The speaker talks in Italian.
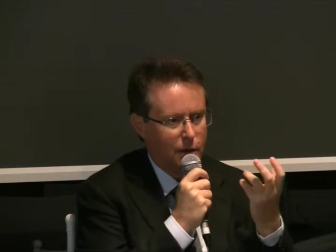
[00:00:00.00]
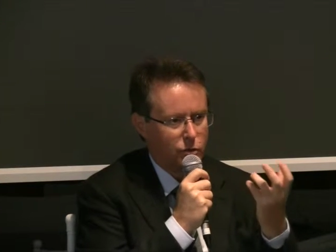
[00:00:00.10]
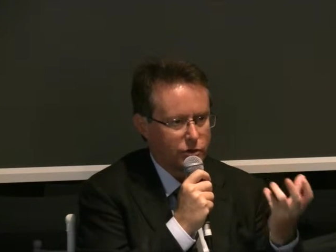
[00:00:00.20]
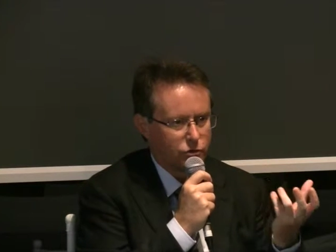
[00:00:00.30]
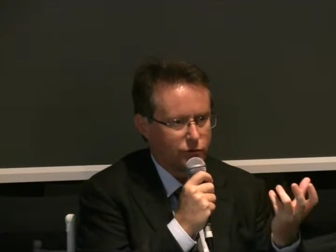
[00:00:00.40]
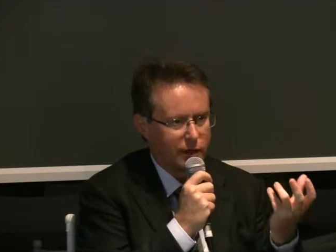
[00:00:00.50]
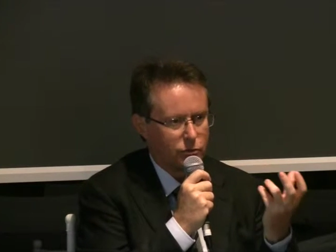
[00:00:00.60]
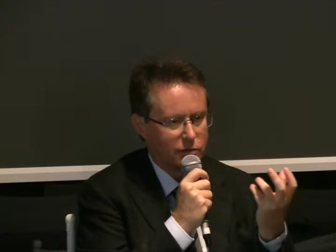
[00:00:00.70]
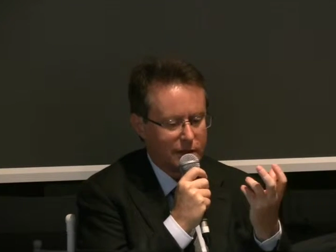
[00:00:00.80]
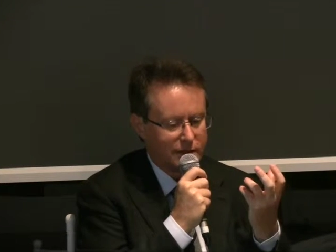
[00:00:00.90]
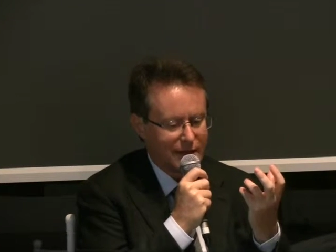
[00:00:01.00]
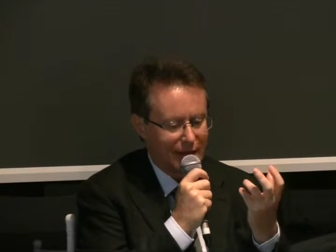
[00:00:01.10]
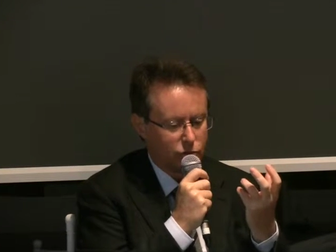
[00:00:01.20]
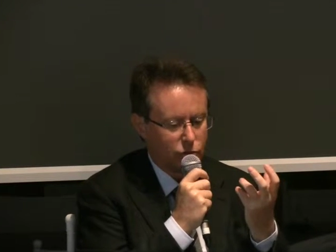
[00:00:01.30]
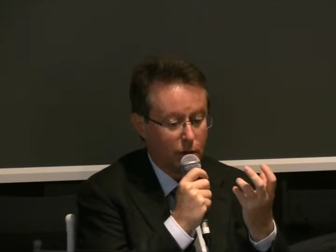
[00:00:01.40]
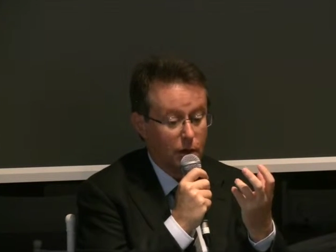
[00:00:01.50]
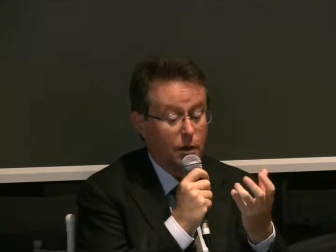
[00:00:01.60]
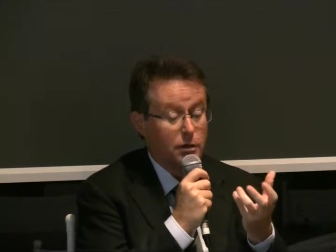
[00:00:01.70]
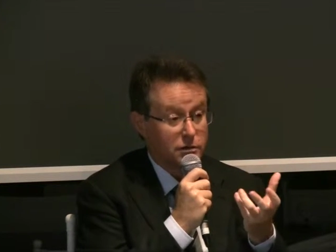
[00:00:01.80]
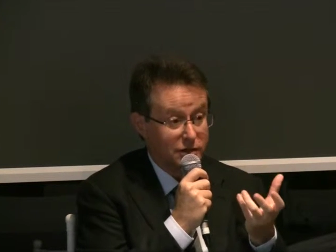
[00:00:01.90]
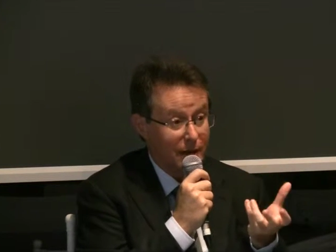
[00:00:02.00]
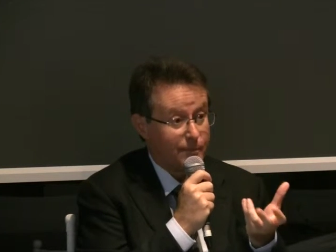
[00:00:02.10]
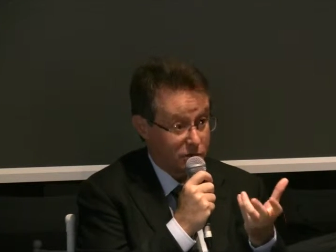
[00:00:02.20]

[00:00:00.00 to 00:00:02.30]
Questo viene utilizzato sia